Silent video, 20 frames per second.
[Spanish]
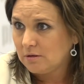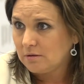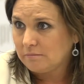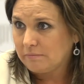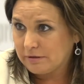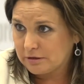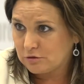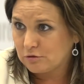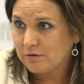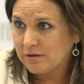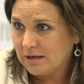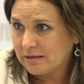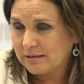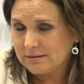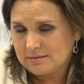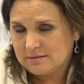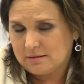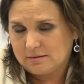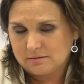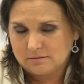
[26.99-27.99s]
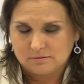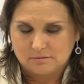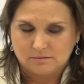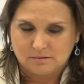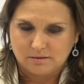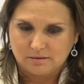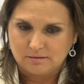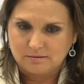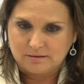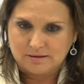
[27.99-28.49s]
personas que están,
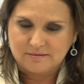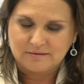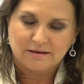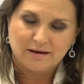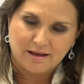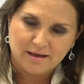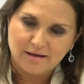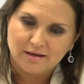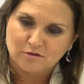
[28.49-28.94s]
eh, que están ahí,